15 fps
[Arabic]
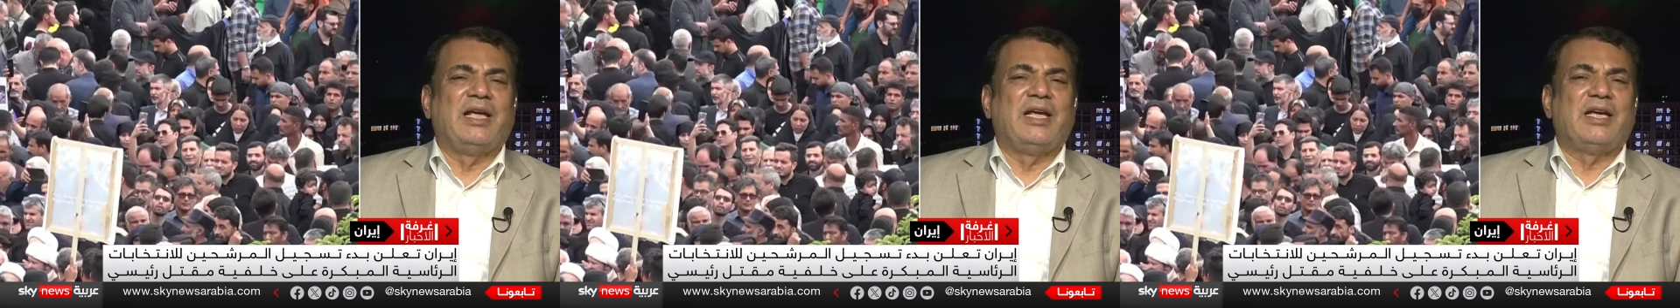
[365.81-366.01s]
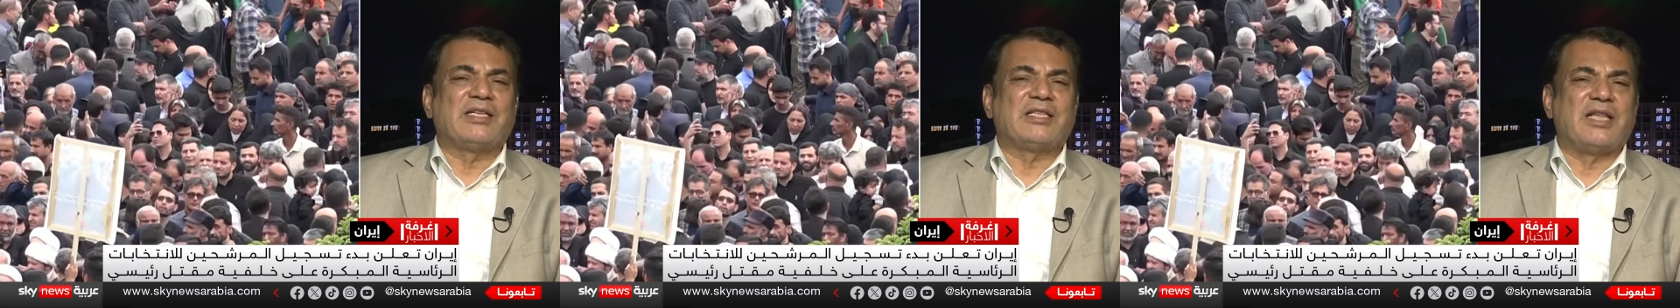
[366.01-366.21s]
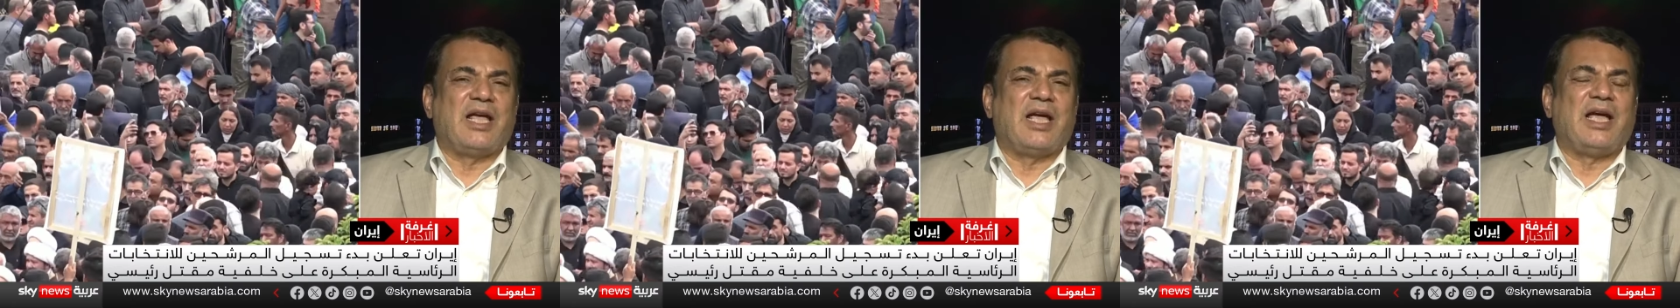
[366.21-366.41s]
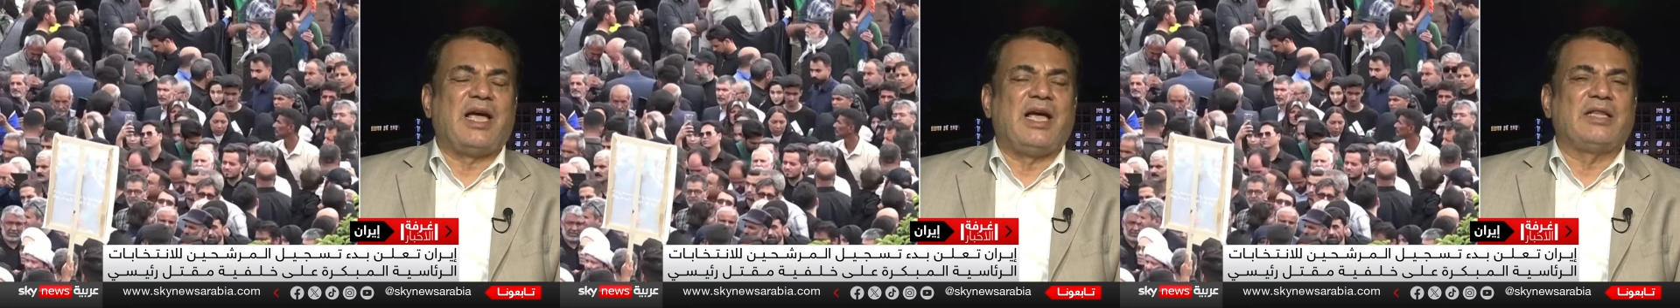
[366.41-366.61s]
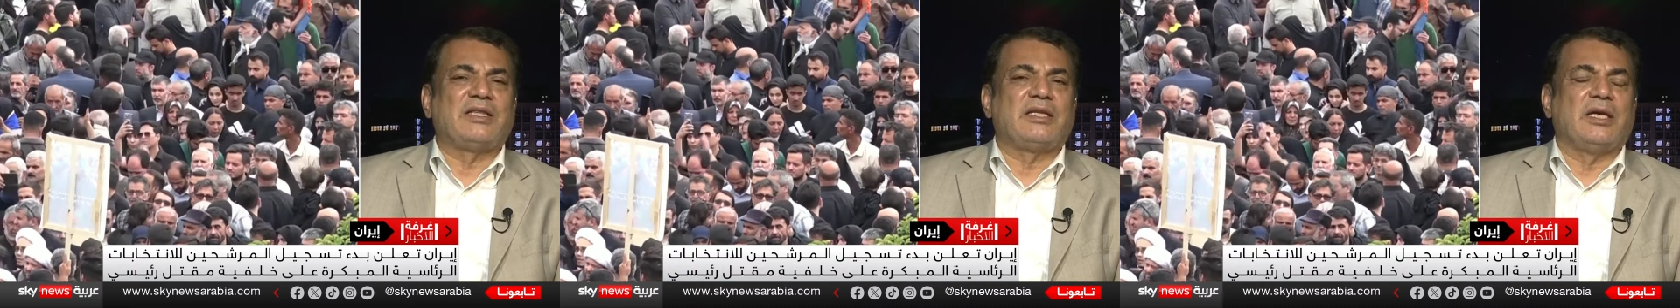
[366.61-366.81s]

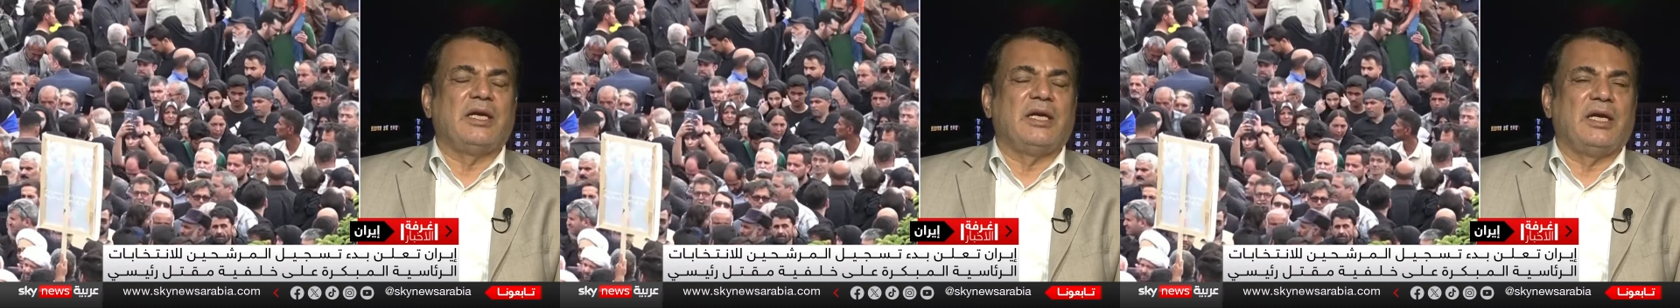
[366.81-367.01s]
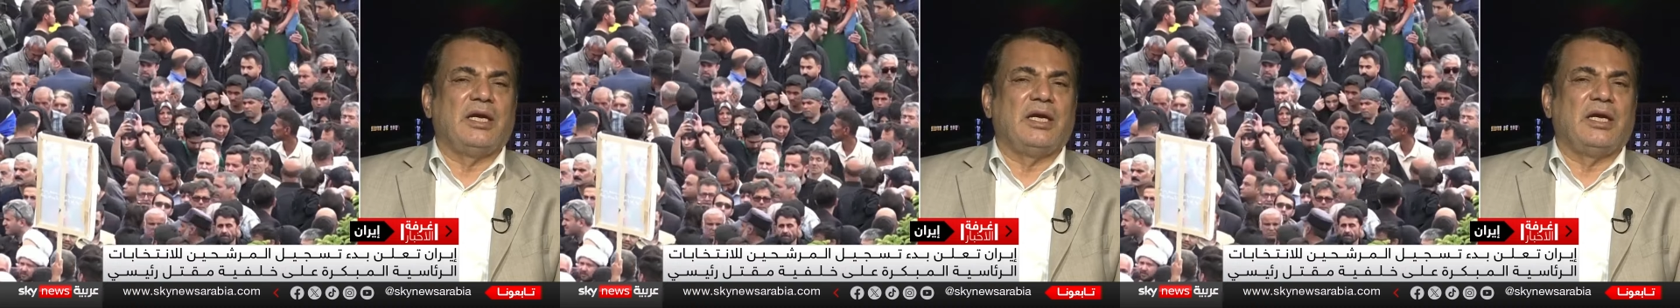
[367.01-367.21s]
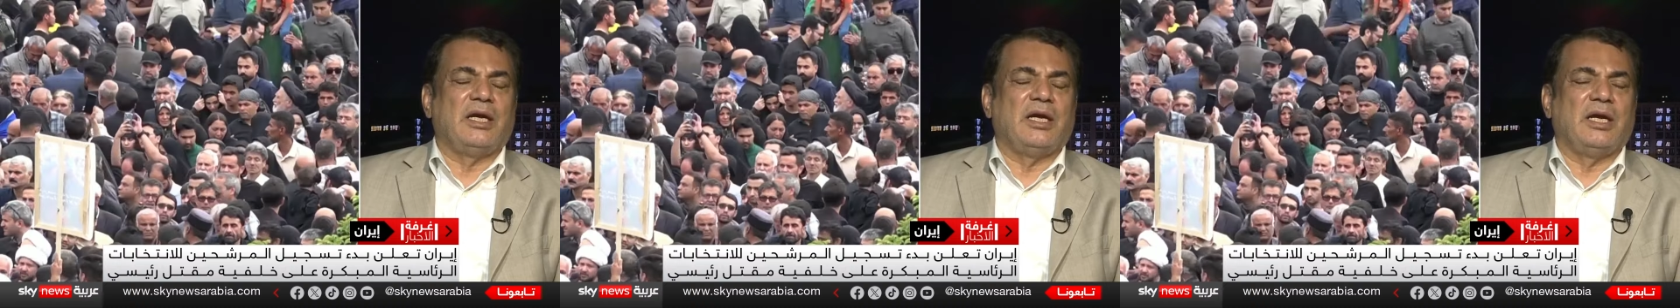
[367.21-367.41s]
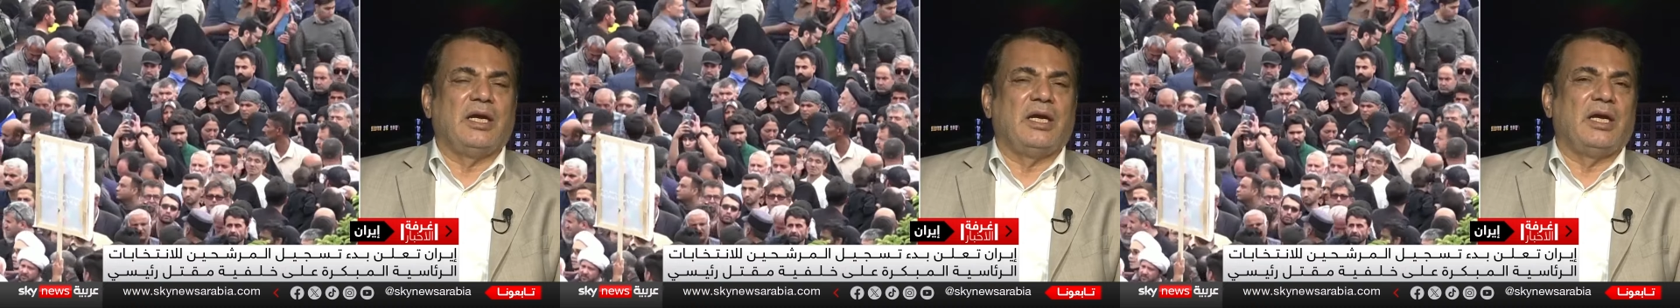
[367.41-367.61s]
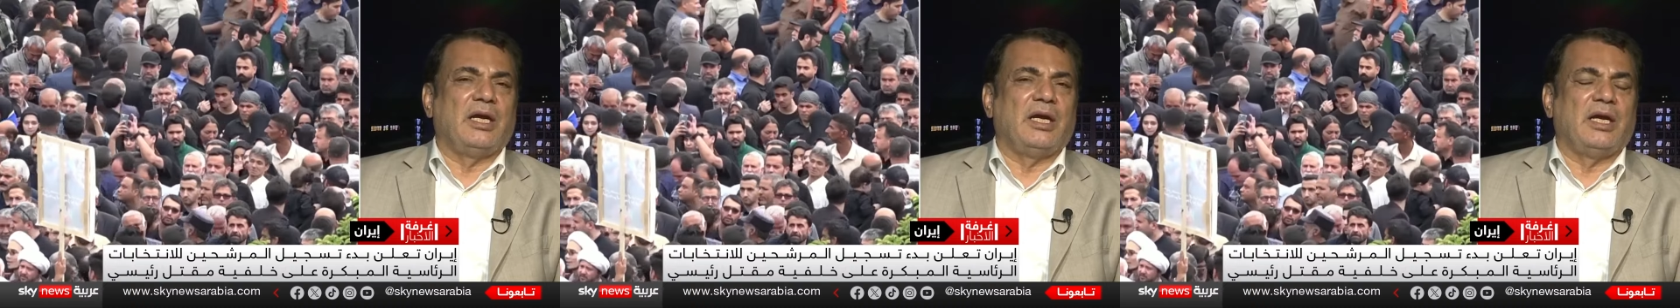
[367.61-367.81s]
اصلاحات
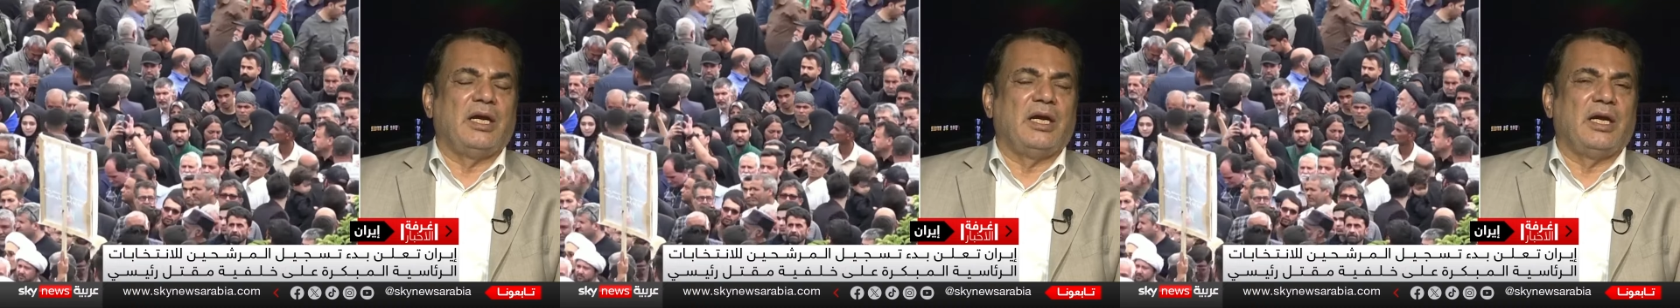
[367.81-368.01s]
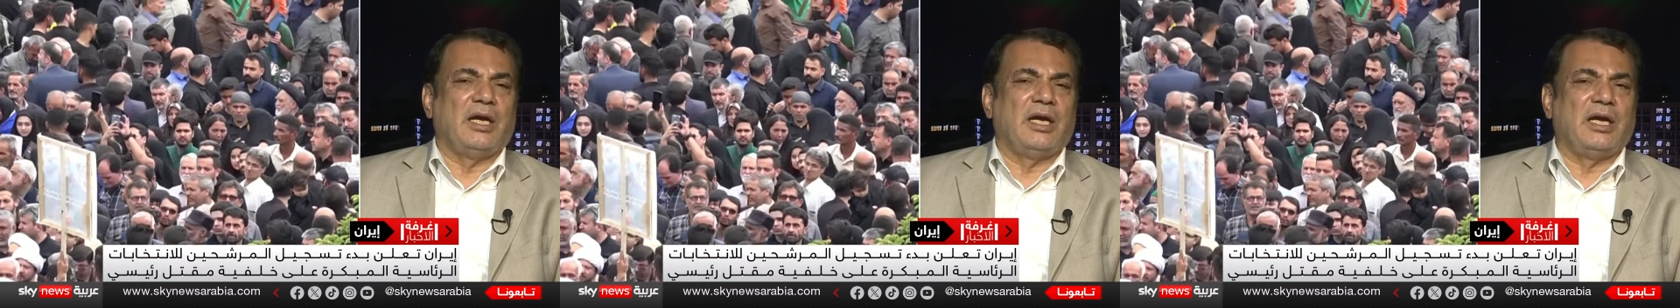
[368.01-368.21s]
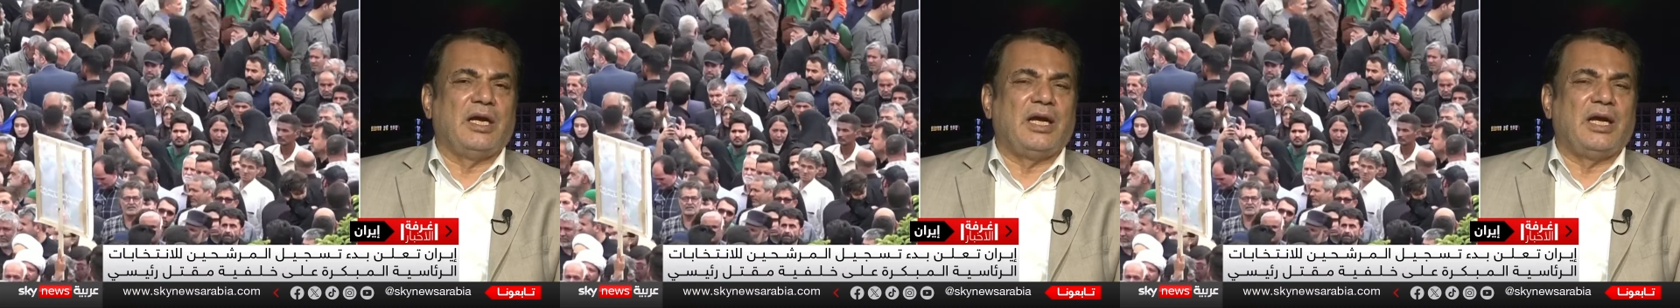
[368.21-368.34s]
آه،